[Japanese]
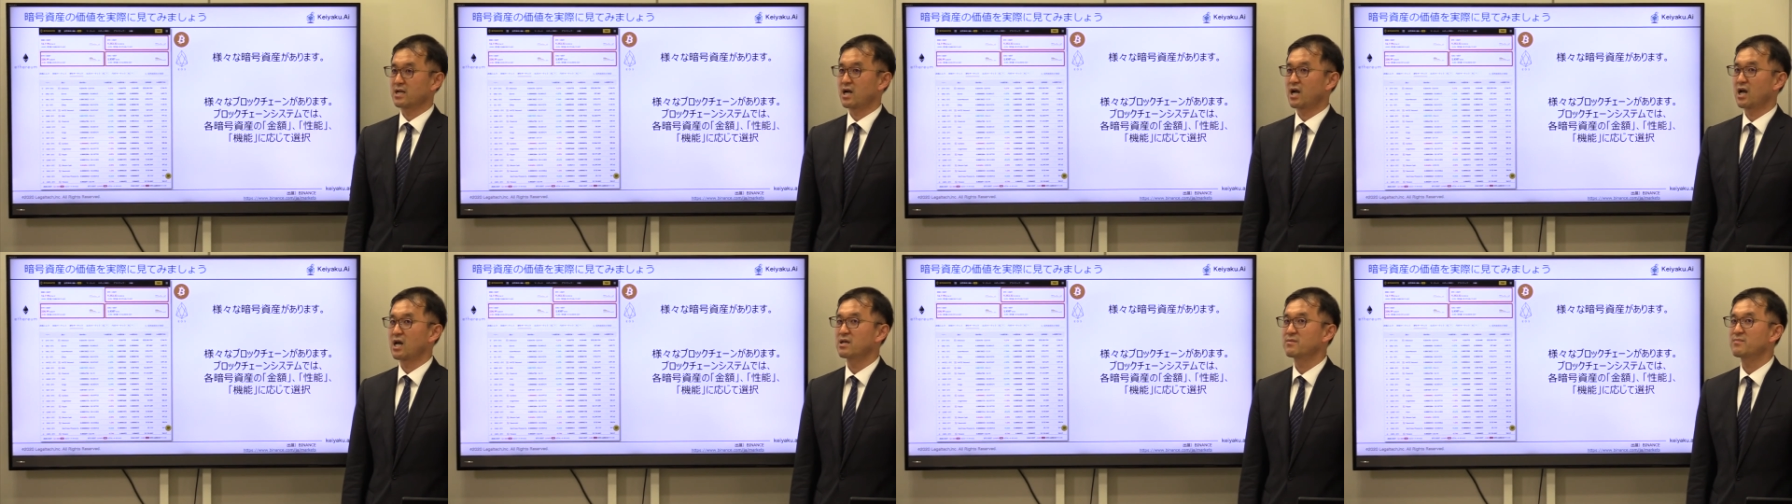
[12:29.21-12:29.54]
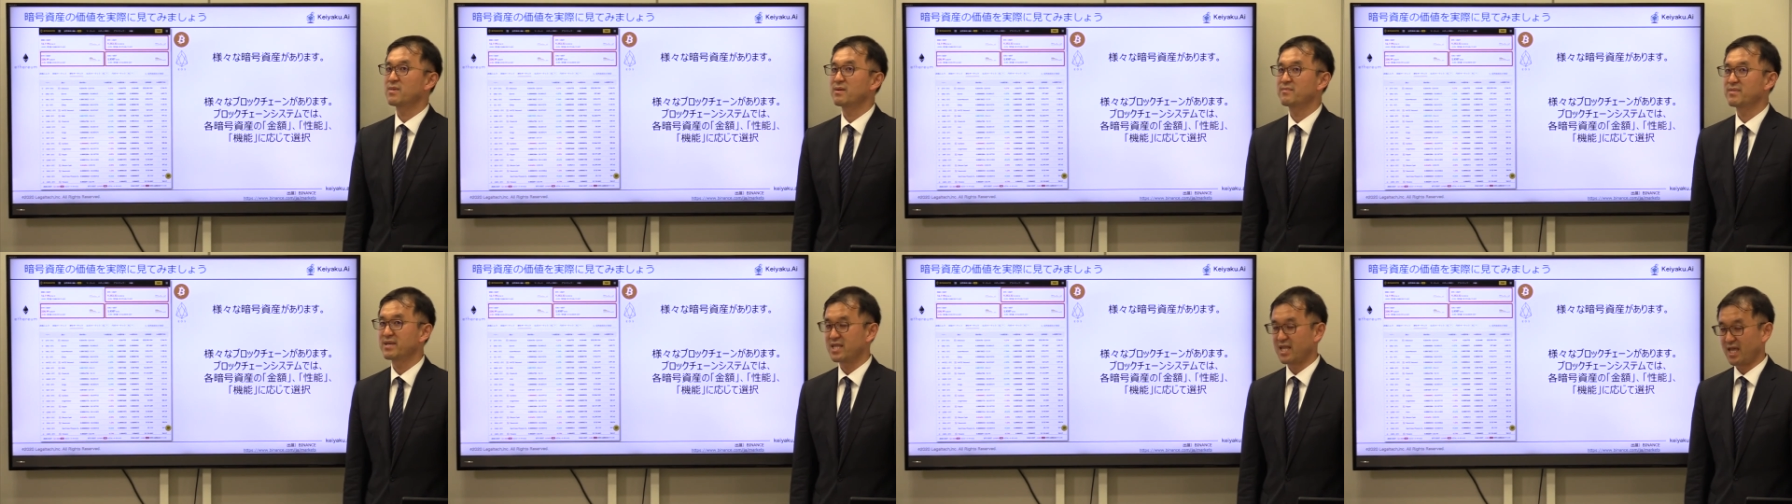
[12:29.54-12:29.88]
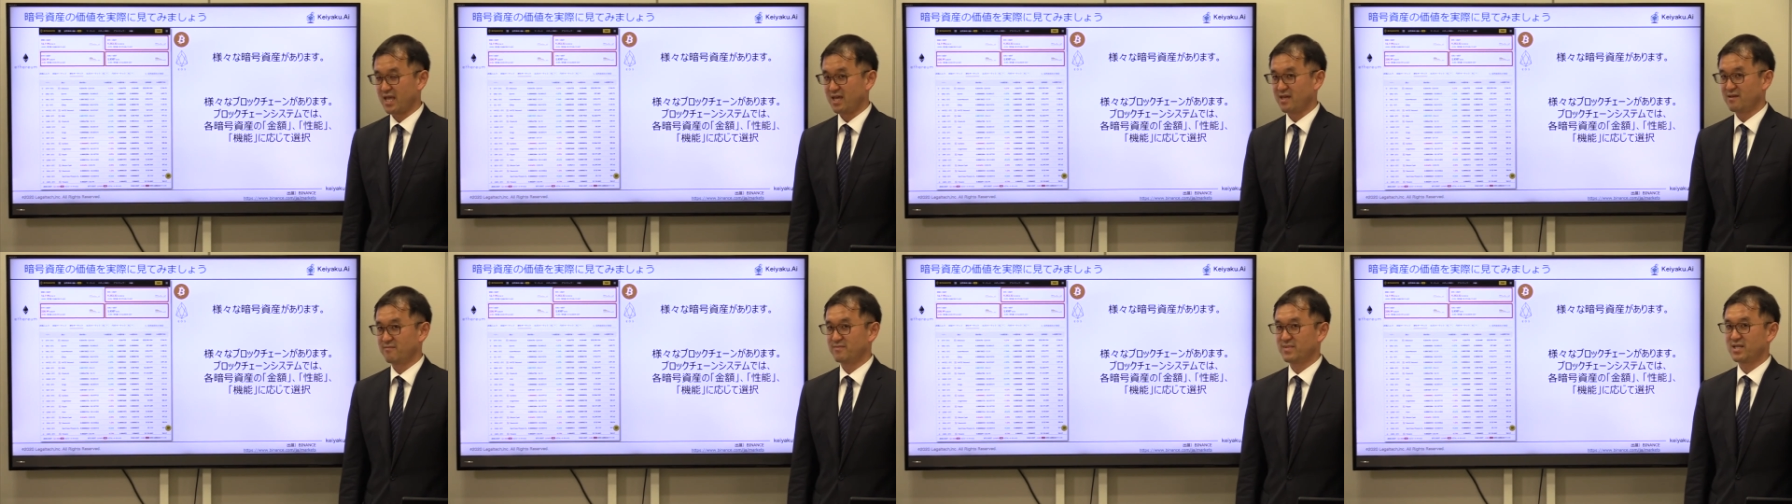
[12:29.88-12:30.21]
垣間見
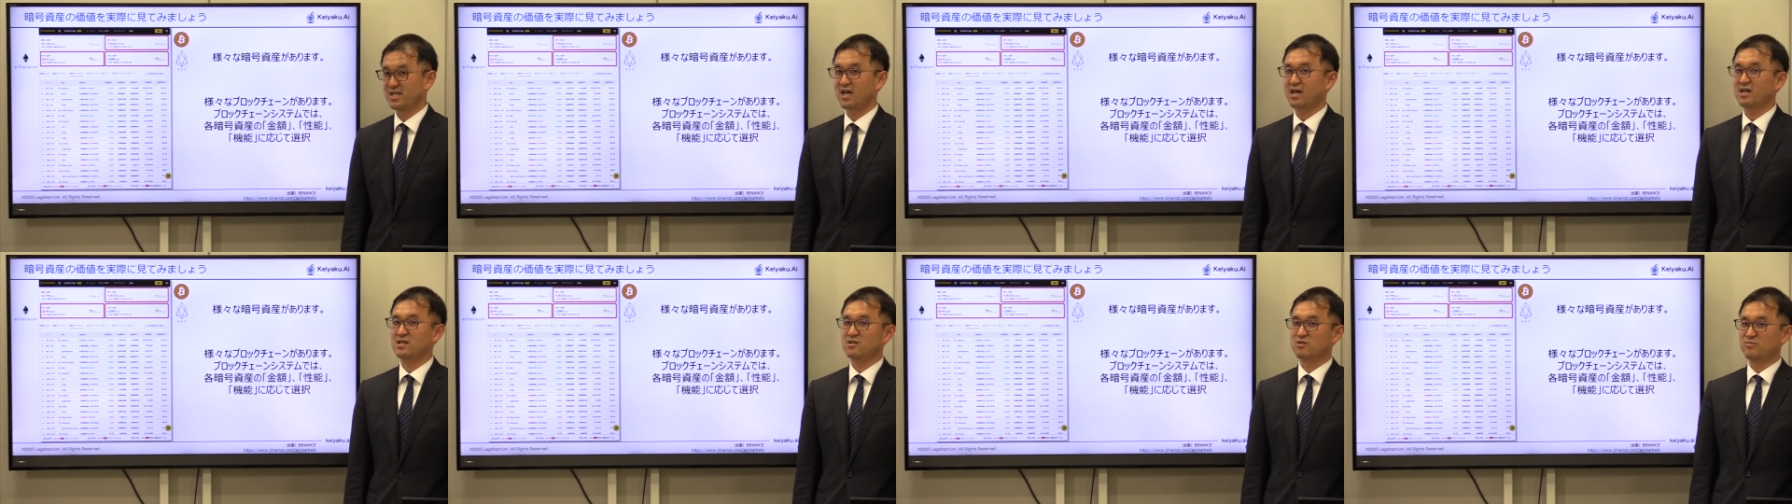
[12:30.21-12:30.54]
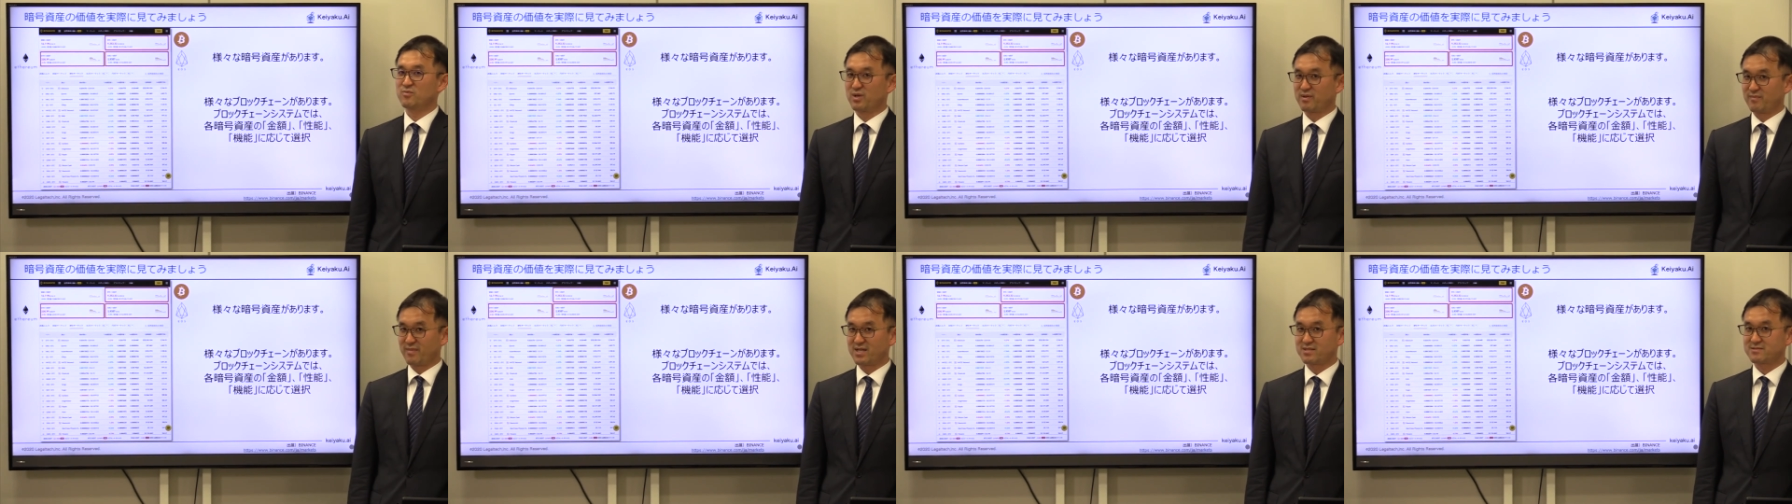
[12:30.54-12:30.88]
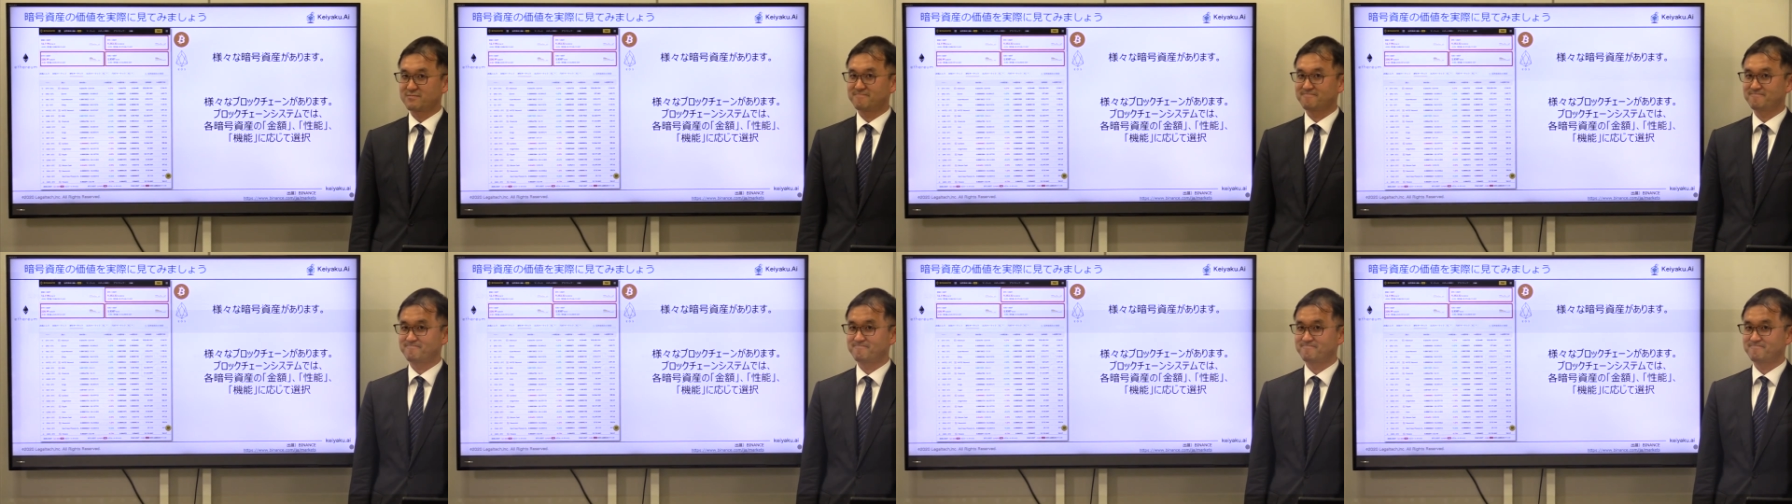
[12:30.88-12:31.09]
てみたいと思います。